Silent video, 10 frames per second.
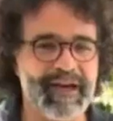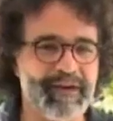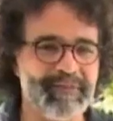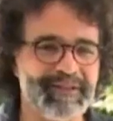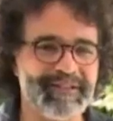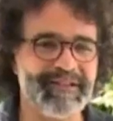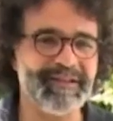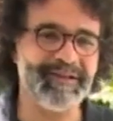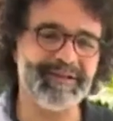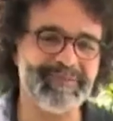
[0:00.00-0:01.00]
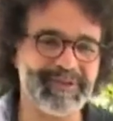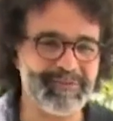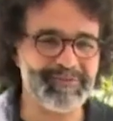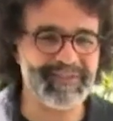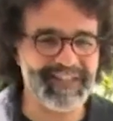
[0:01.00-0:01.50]
مرحبا
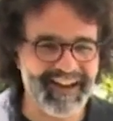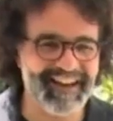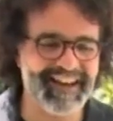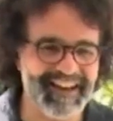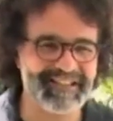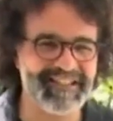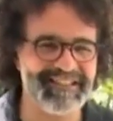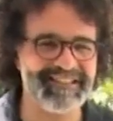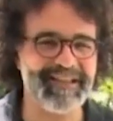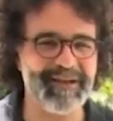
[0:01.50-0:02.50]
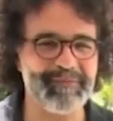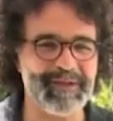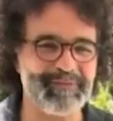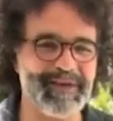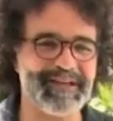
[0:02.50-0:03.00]
بكم في حلقة جديدة
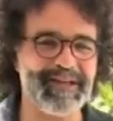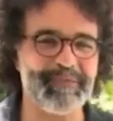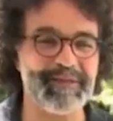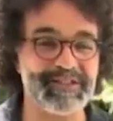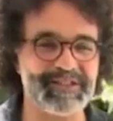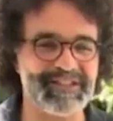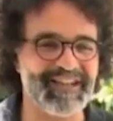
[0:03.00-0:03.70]
من برنامج